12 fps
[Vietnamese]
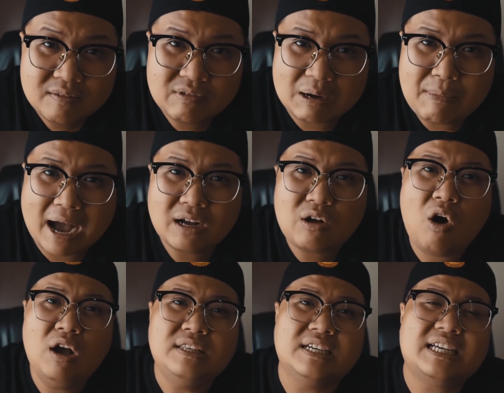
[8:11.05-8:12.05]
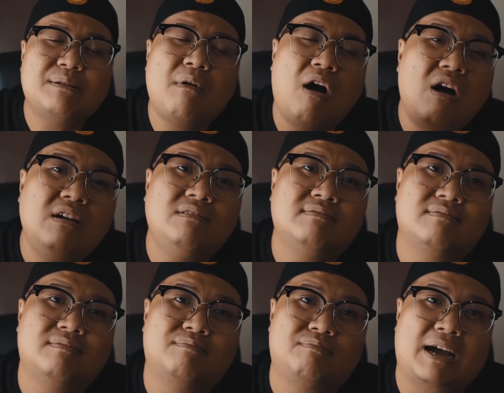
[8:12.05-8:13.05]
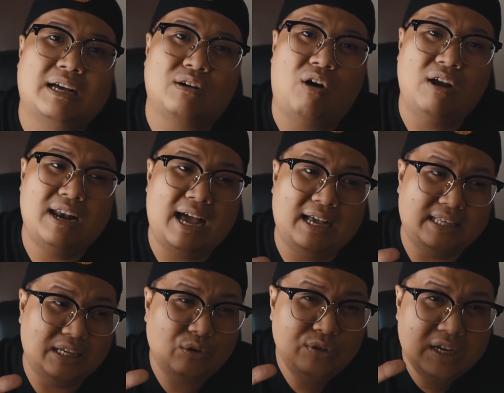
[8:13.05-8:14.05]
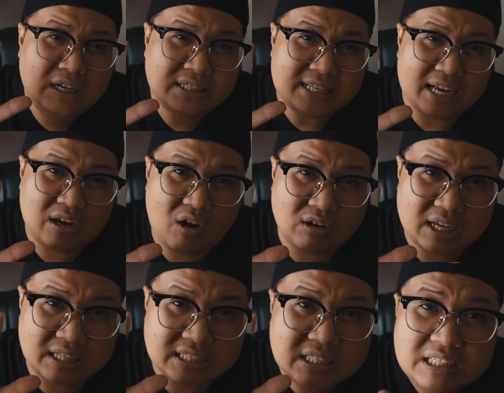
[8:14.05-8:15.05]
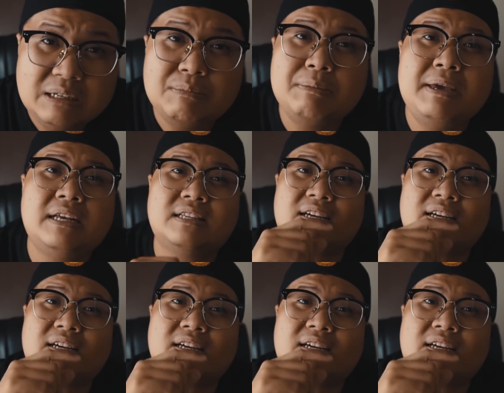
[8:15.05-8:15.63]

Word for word: và bà có những cái món mà gọi là chỉ có dân Sài Gòn thời xưa mới biết